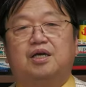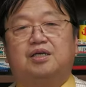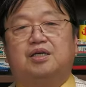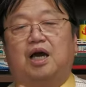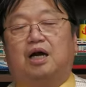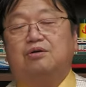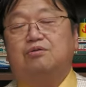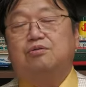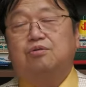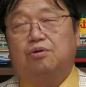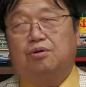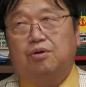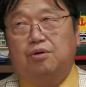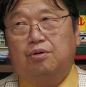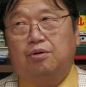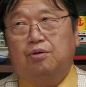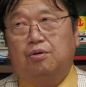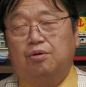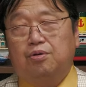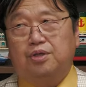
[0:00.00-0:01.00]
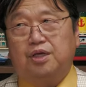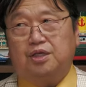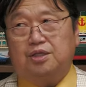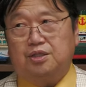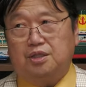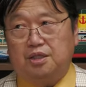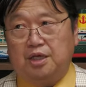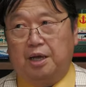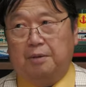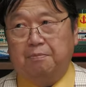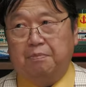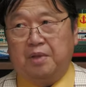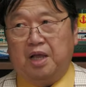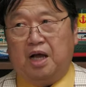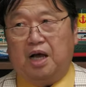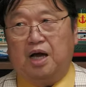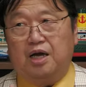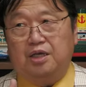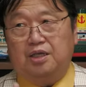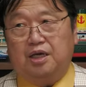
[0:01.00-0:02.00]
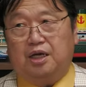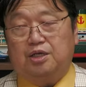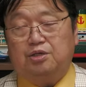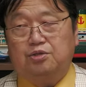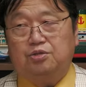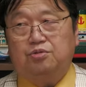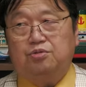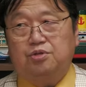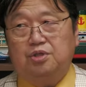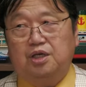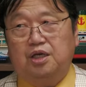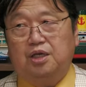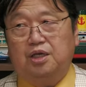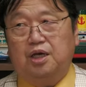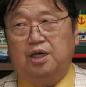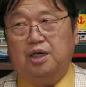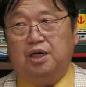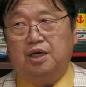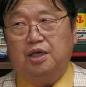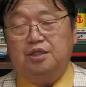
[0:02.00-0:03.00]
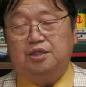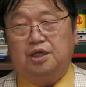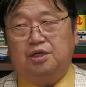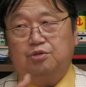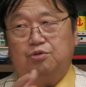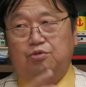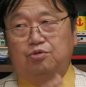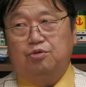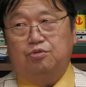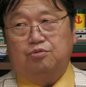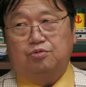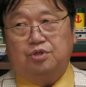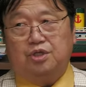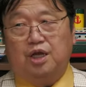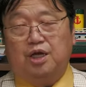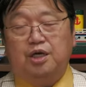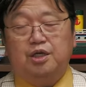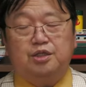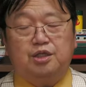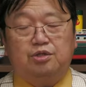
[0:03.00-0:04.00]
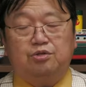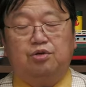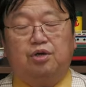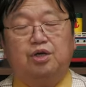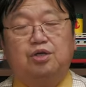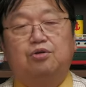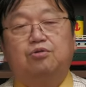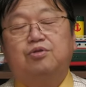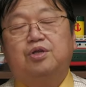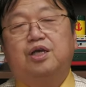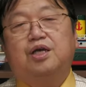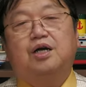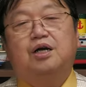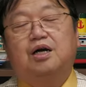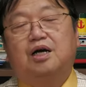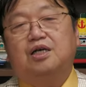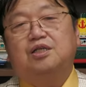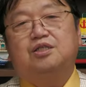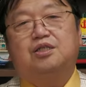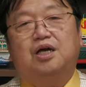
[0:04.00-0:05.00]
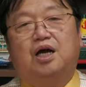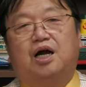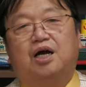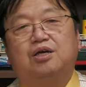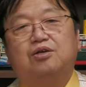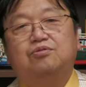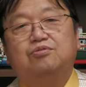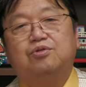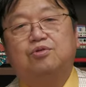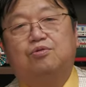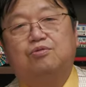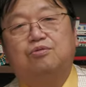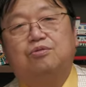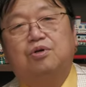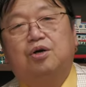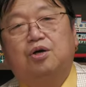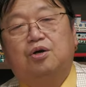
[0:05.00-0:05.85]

脚本をですね書いたらすぐにエージェントに送って、エージェントがいろんな映画会社や俳優に